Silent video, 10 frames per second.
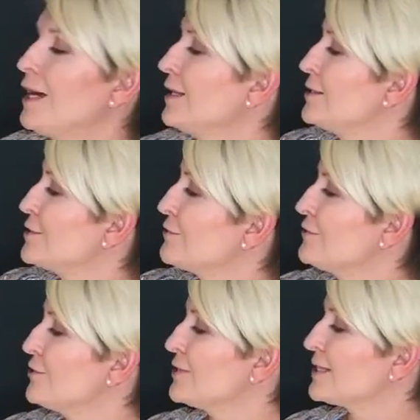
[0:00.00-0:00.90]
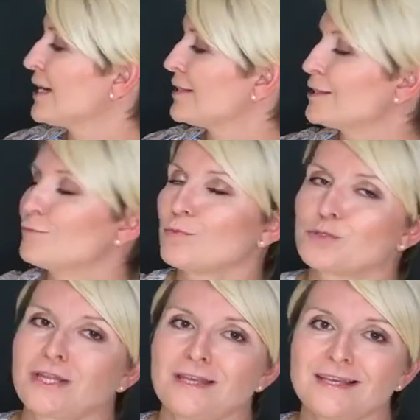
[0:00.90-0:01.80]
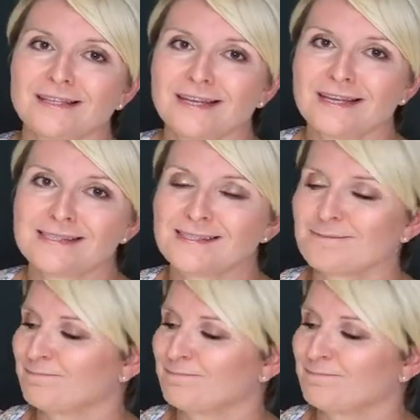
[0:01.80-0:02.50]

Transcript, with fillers: niż wyciskarki poprzedniej generacji.